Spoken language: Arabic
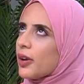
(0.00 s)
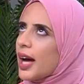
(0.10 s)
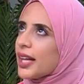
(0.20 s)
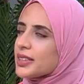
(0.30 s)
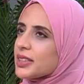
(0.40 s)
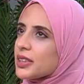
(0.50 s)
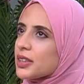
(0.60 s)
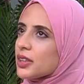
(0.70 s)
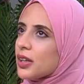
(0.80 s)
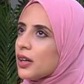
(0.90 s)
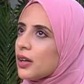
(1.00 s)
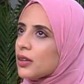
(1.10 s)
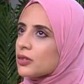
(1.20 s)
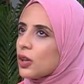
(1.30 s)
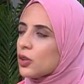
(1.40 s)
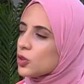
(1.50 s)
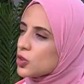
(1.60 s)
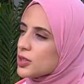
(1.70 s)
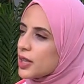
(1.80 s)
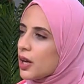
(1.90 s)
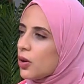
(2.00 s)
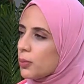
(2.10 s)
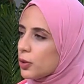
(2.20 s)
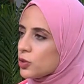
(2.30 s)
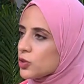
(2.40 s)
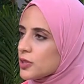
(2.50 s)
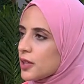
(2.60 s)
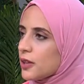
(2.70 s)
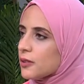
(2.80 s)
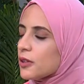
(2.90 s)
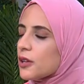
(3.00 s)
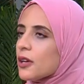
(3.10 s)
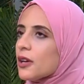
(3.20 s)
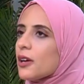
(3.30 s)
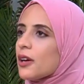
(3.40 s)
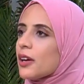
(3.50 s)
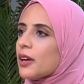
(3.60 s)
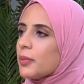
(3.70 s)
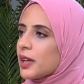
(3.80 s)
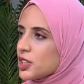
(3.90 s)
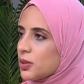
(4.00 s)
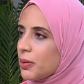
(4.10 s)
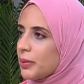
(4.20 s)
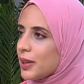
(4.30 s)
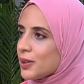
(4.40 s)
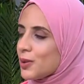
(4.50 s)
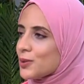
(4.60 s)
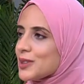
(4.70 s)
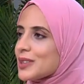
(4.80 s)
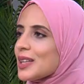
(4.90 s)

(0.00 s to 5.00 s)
وانا عندي 13 آه، سنه او 14 سنه آه، مركز شباب الاندلس